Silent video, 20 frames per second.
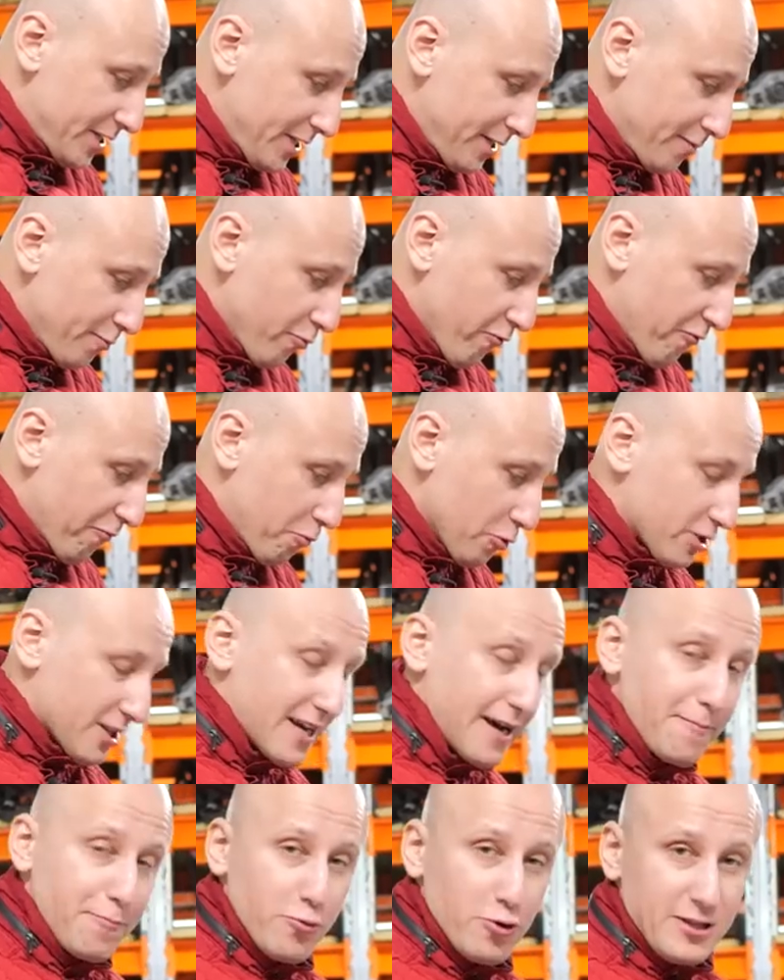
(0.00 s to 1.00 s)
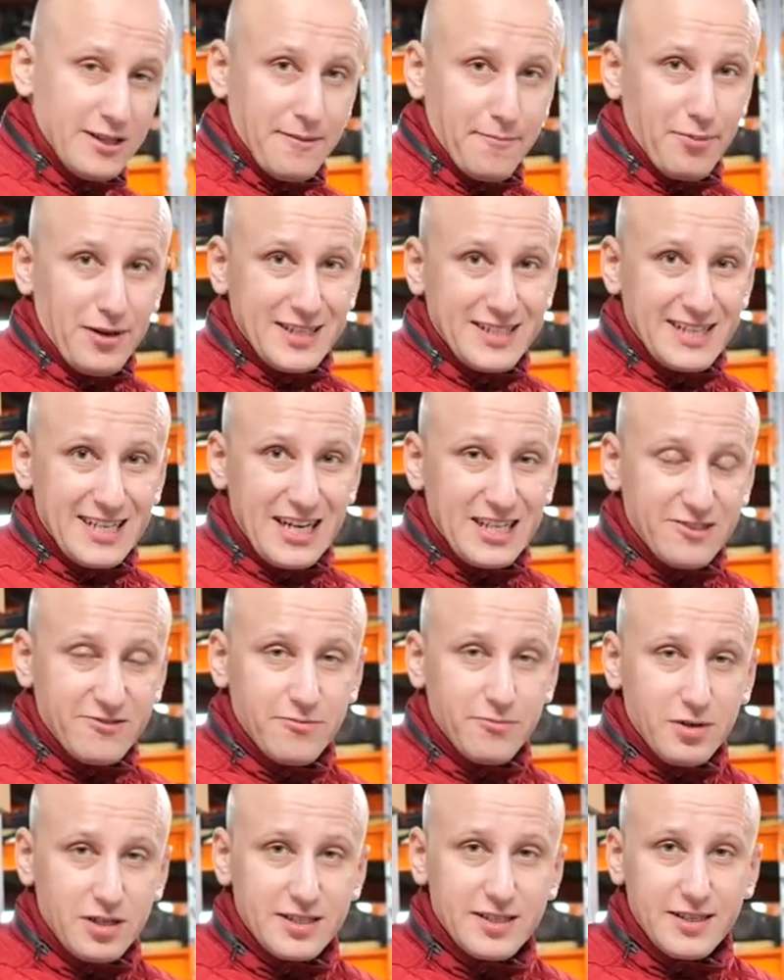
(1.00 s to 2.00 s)
к нему в подкапотном
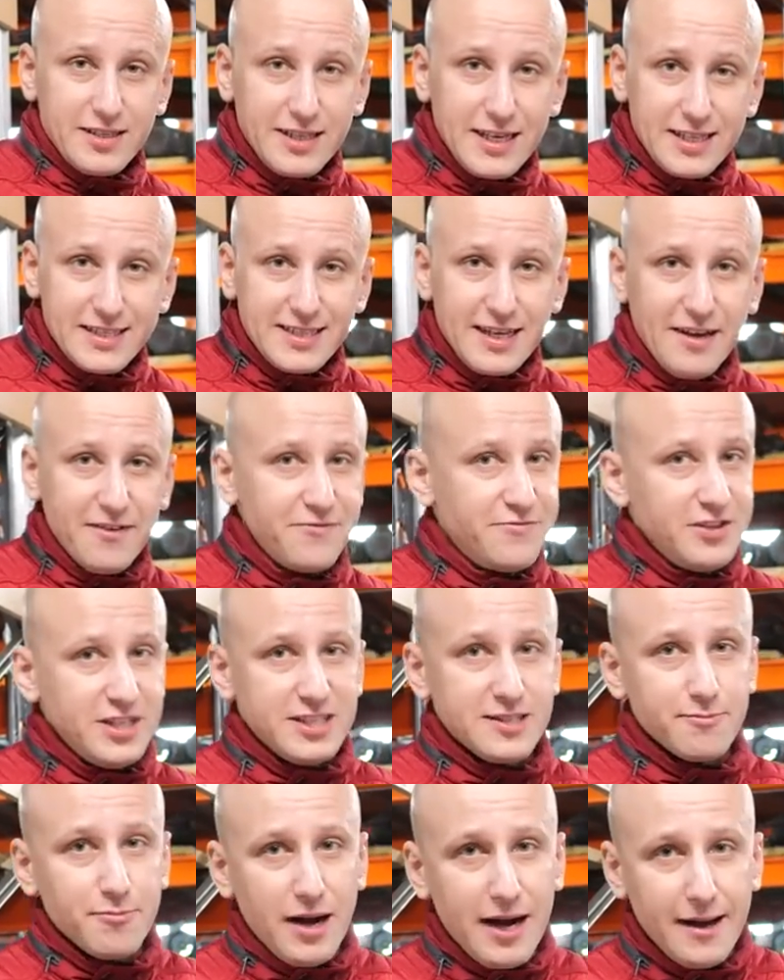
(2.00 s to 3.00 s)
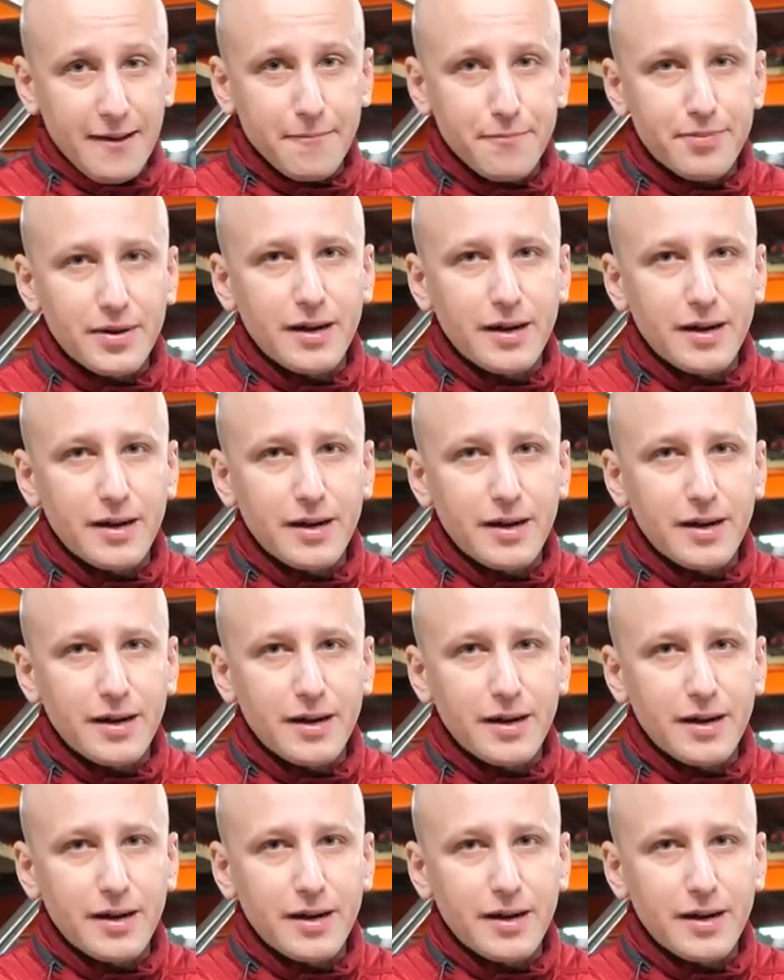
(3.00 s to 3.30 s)
пространстве Мерседеса весьма